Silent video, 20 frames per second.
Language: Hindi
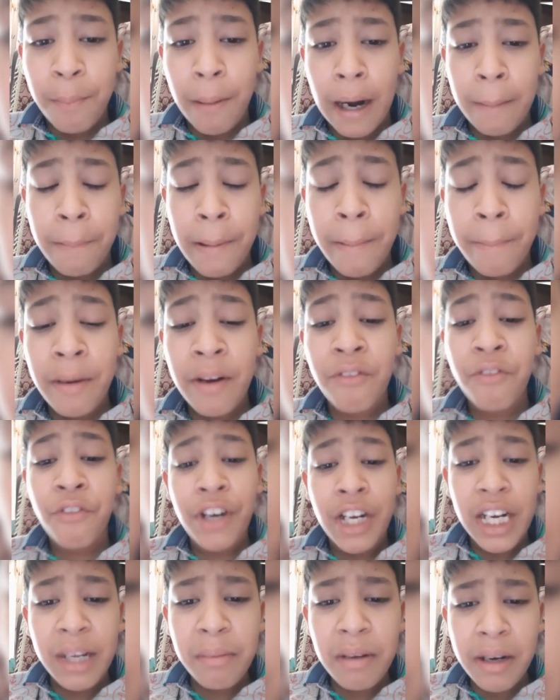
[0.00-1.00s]
पार्ट में हमने
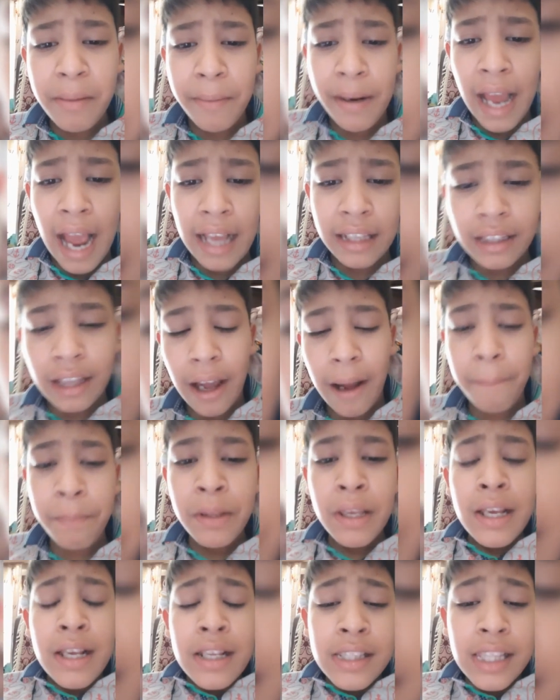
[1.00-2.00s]
विंड मिल बनाया था
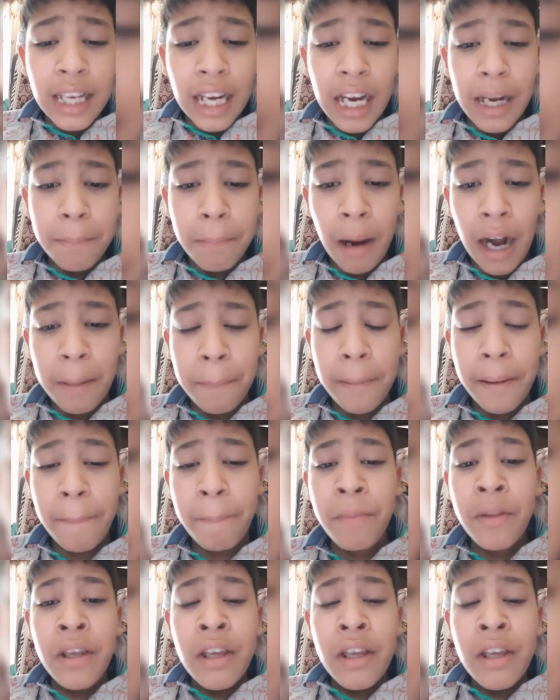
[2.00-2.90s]
सेकंड पार्ट में